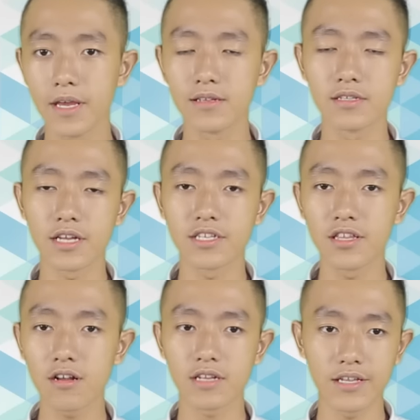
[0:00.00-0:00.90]
mình sẽ
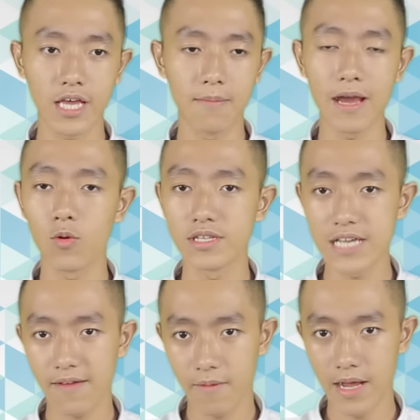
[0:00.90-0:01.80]
chính thức thay thế bạn Huyền
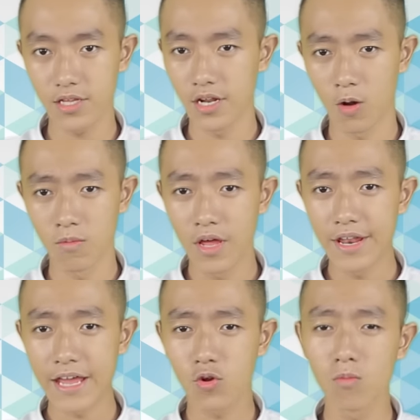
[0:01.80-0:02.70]
Trang và bạn Thiên Hồng
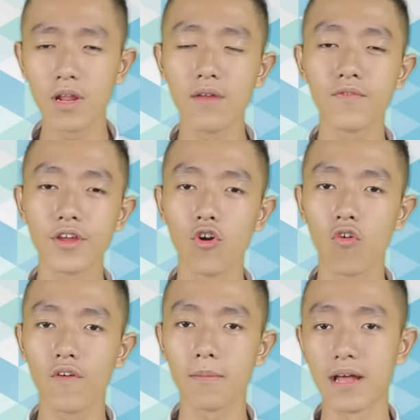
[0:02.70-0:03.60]
để cùng lên
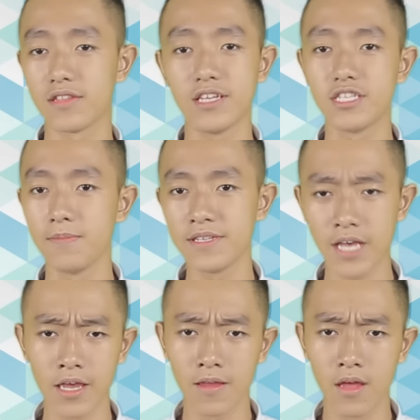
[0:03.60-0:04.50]
video về bản tin 90
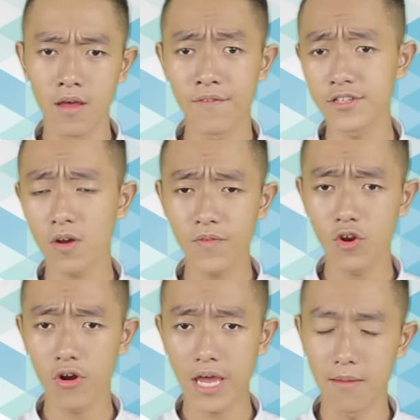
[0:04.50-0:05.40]
giây Vậy trong
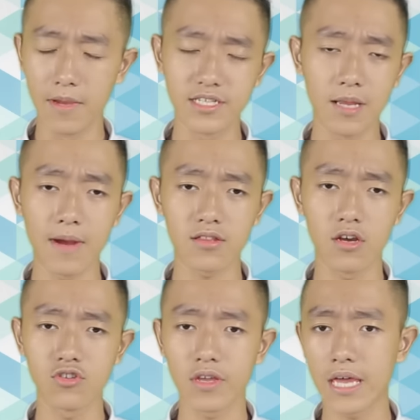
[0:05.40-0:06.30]
video này mình sẽ mang
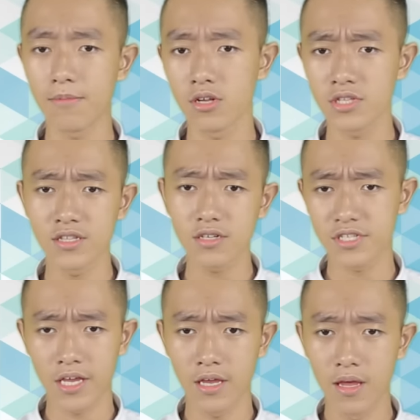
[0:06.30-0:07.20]
tới cho anh em những tin
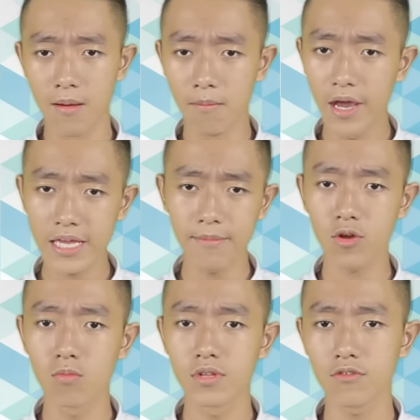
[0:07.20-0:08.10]
tức gì Mời anh em
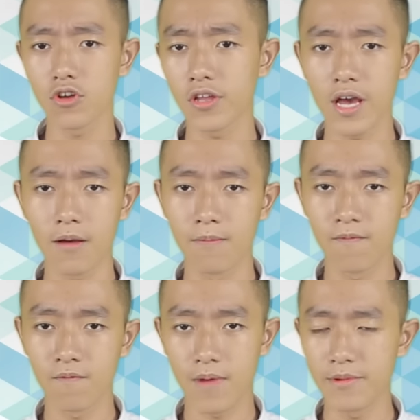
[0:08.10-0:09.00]
hãy cùng theo dõi nhé
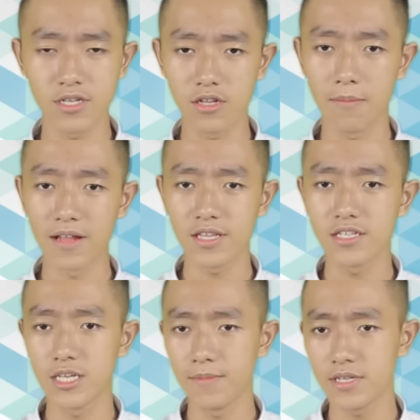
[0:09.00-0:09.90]
và bây giờ thì bản
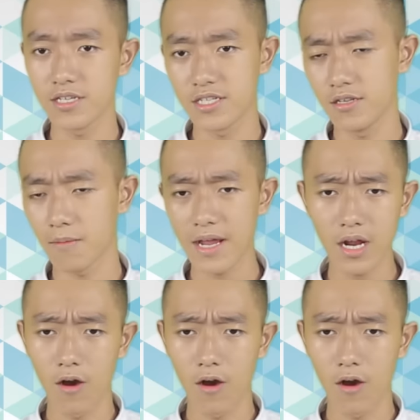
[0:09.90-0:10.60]
tin 90 giây xin được bắt